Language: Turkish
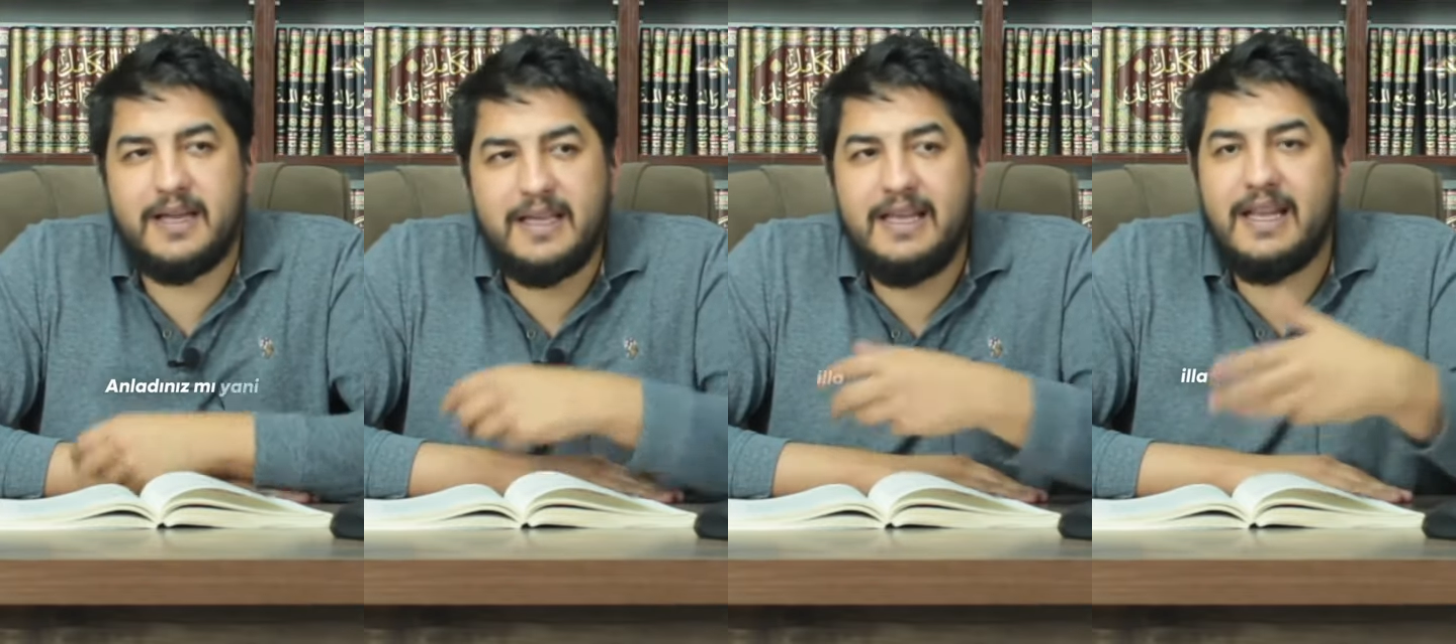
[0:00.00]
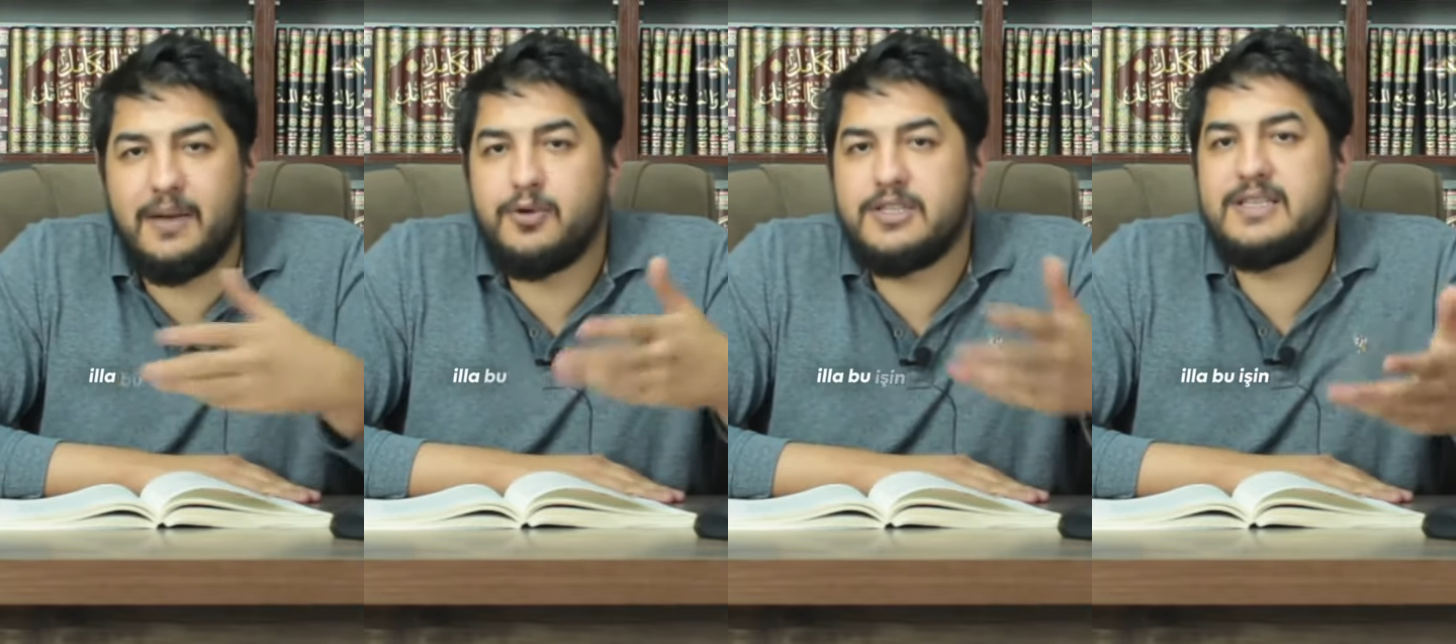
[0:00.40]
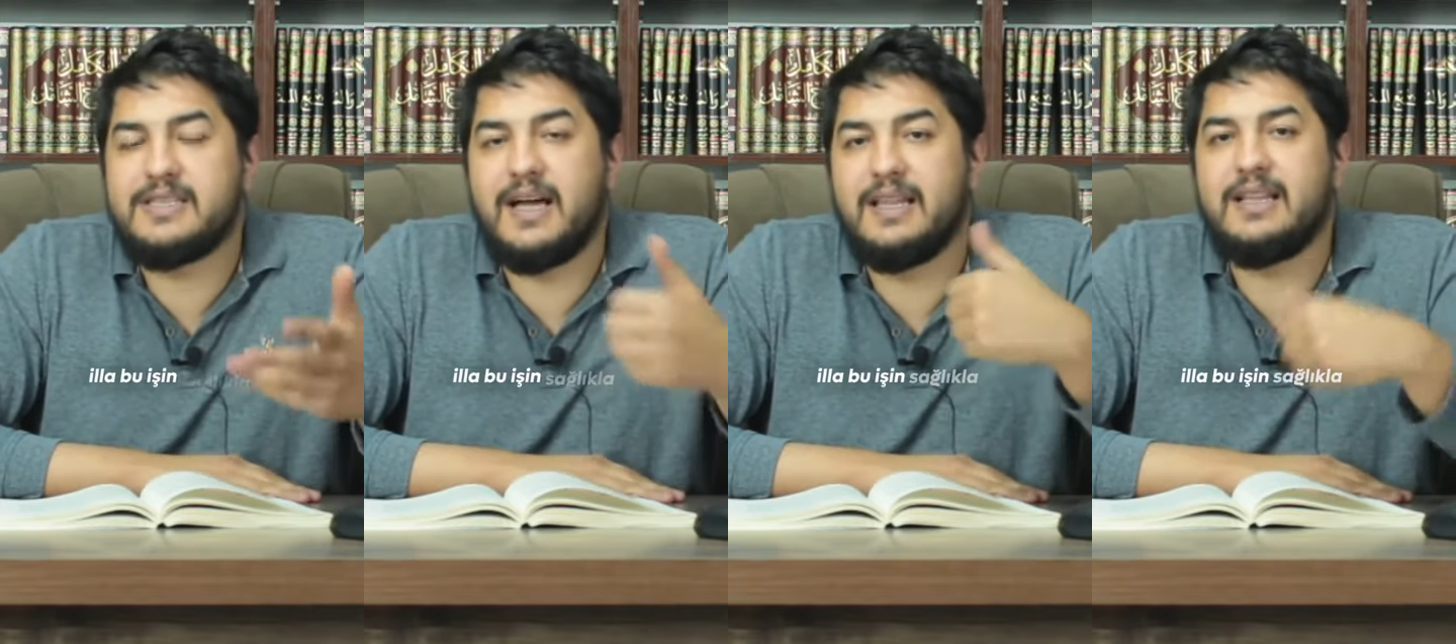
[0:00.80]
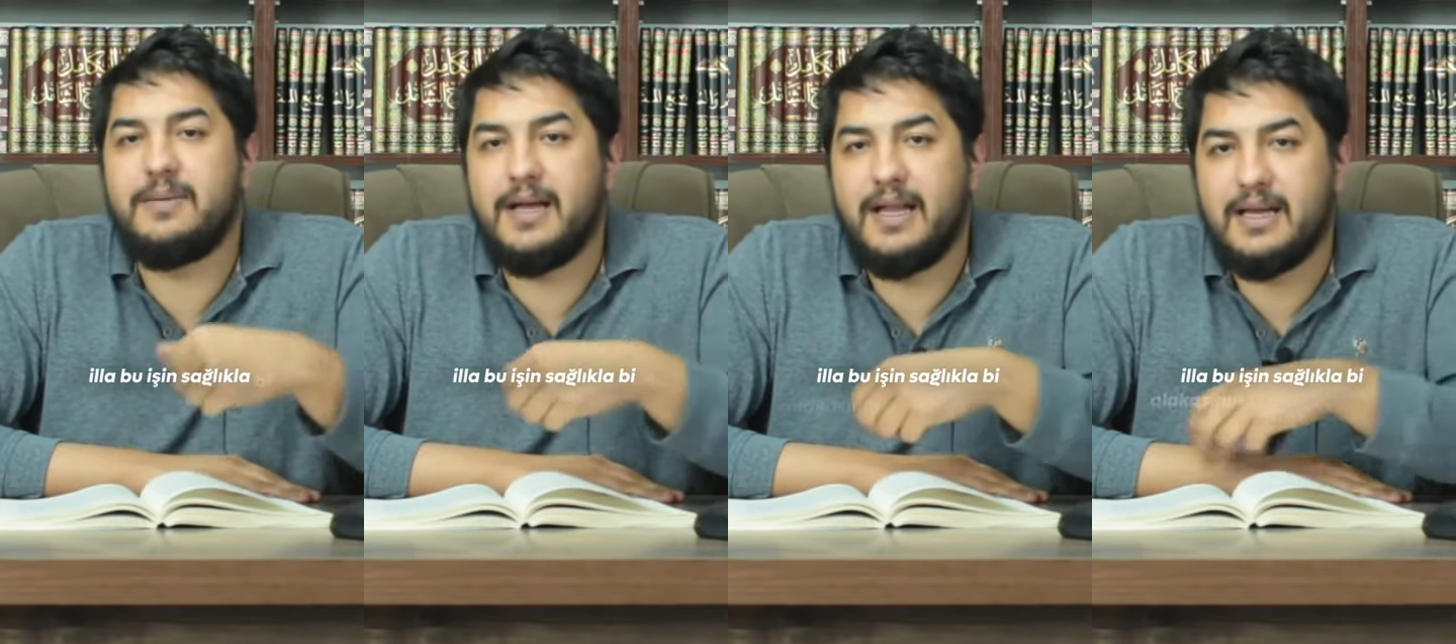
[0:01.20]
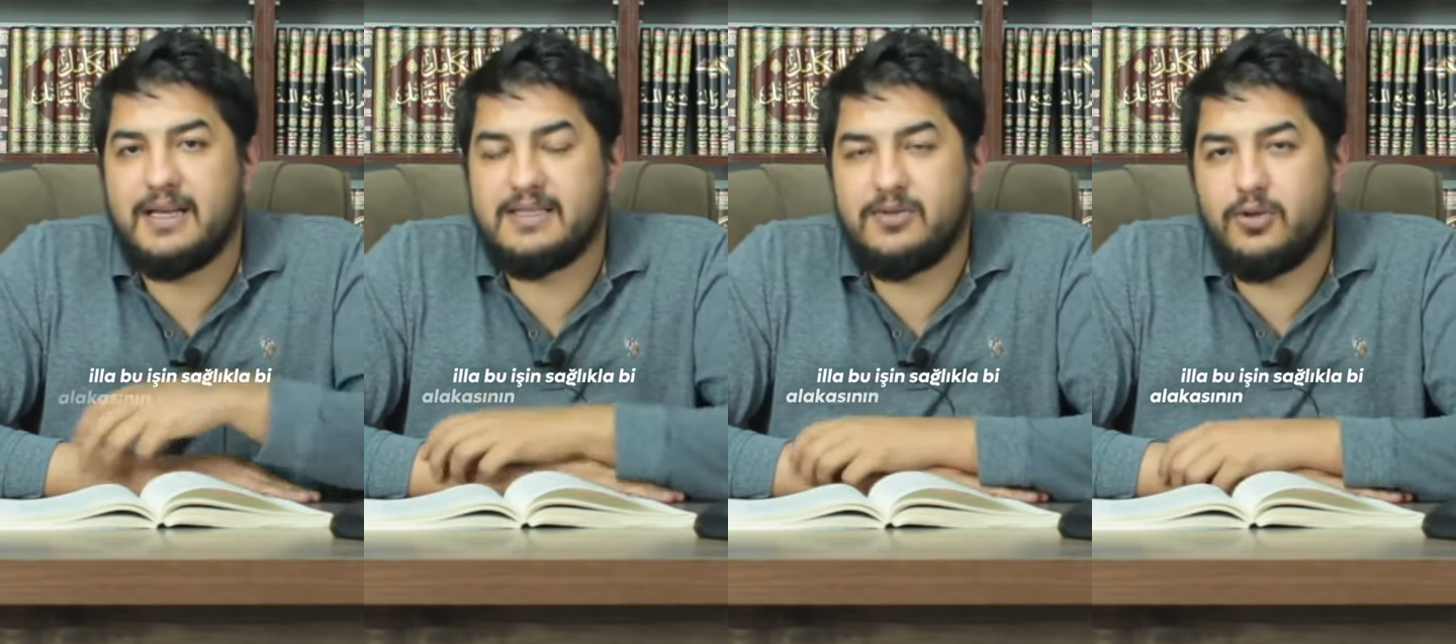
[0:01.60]
Yani yani illa bu işin sağlıkla bir
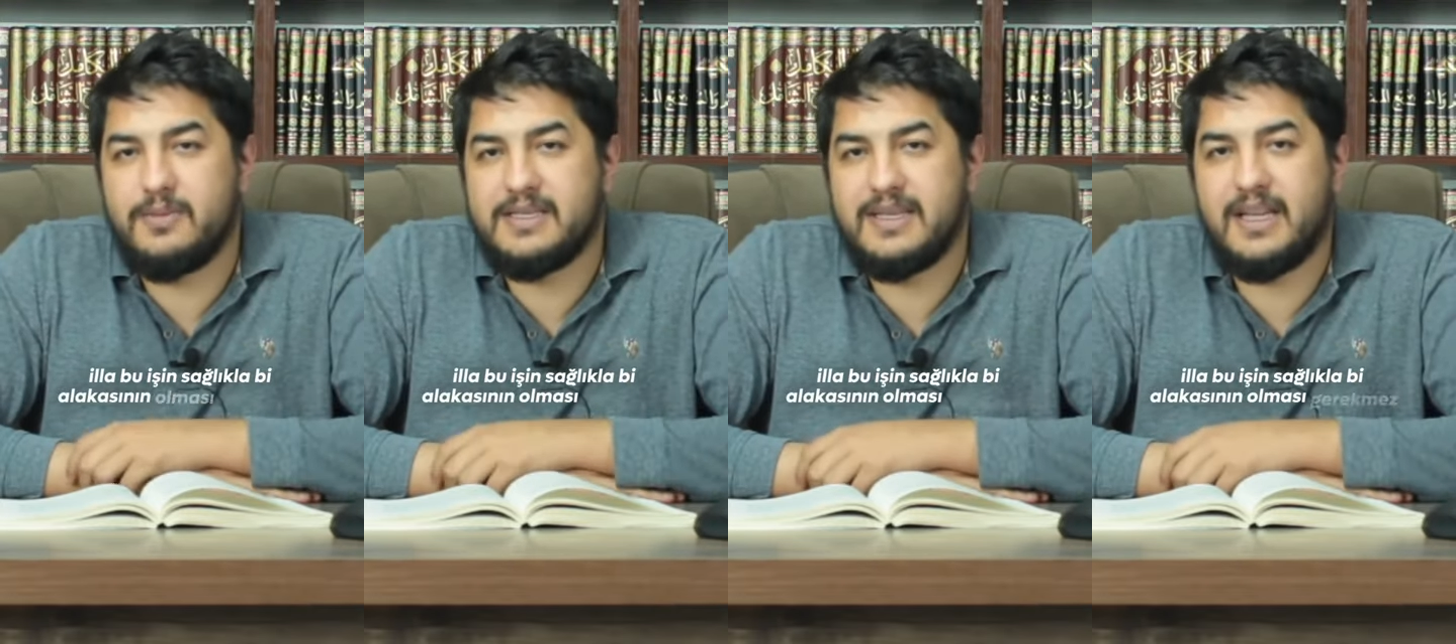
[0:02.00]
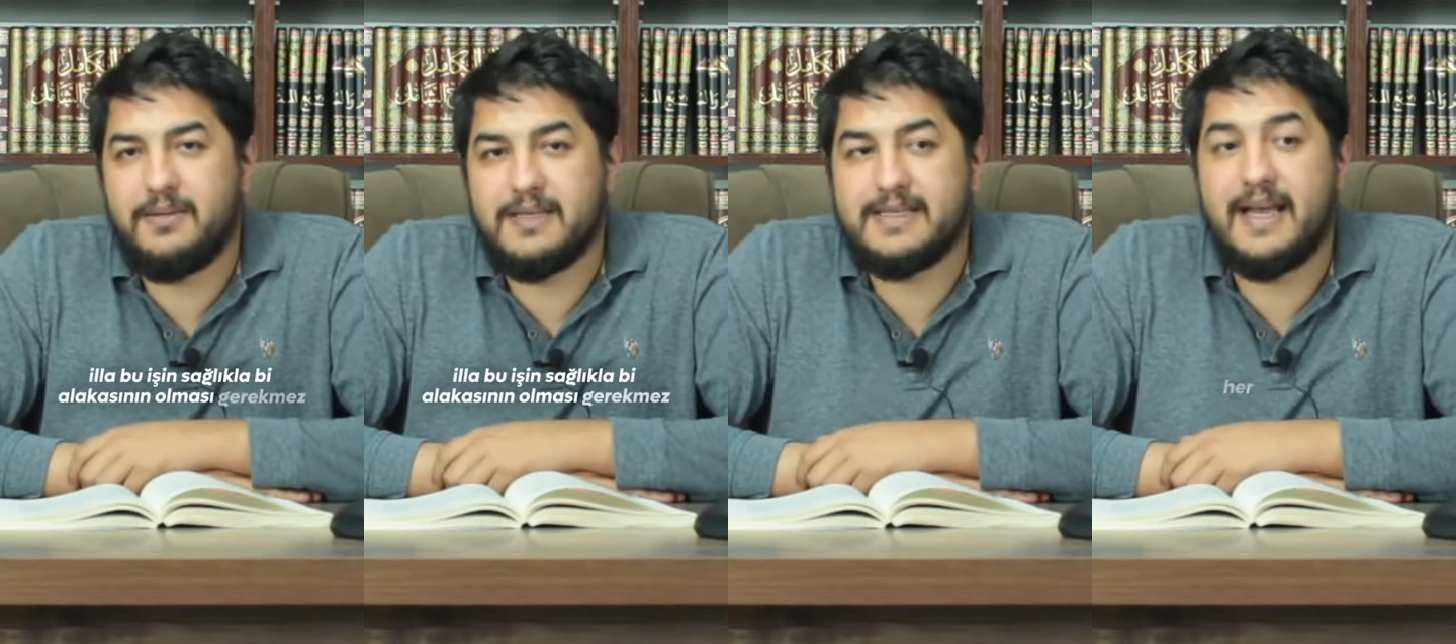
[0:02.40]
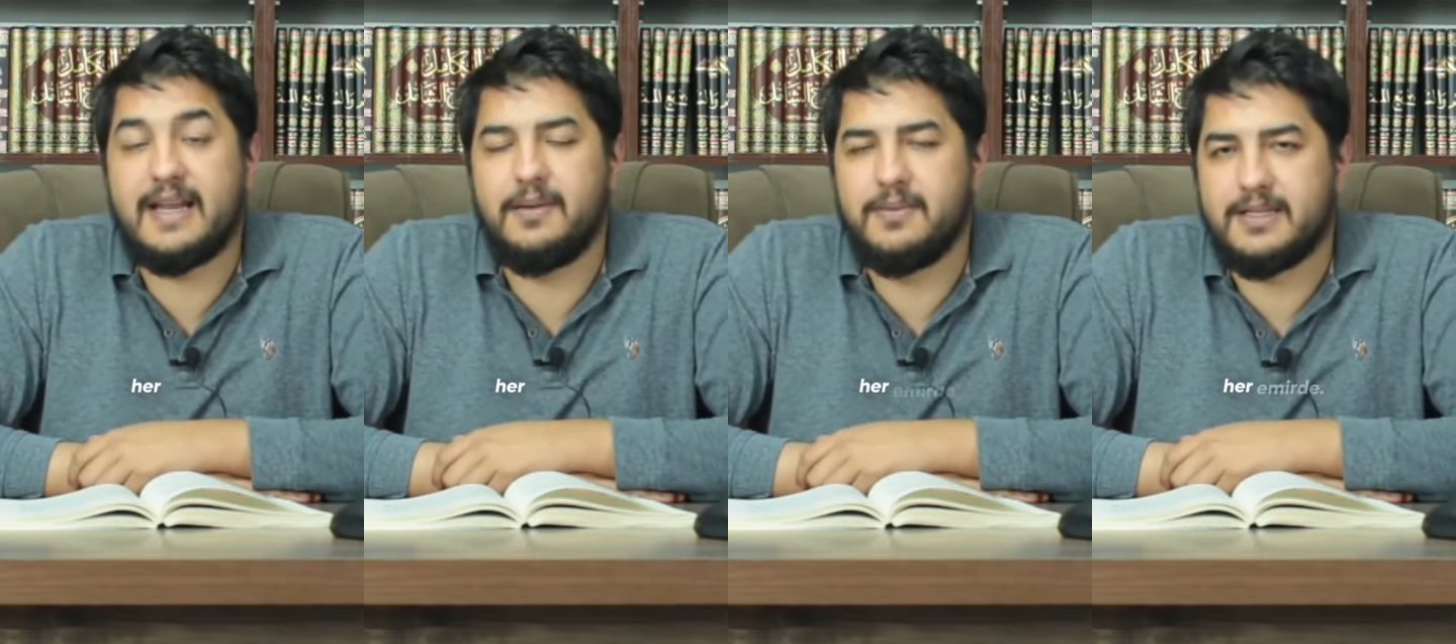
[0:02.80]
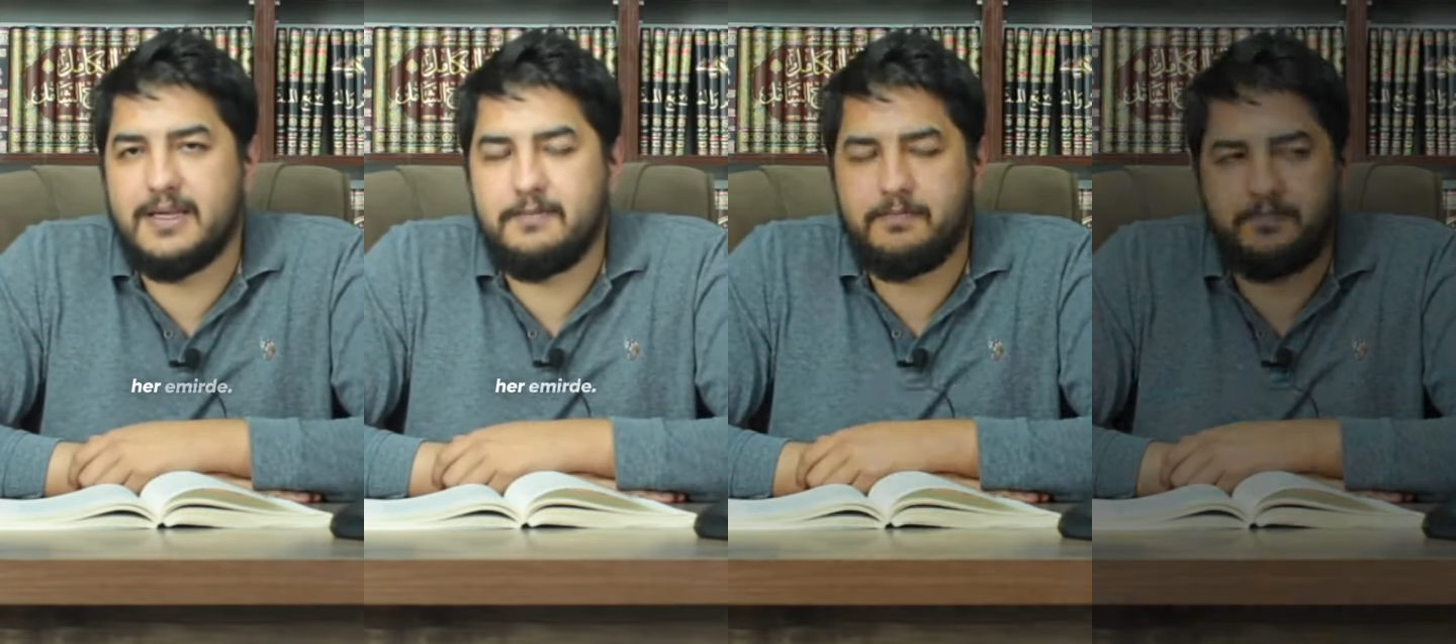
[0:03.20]
alakasının olması gerekmez her emirde.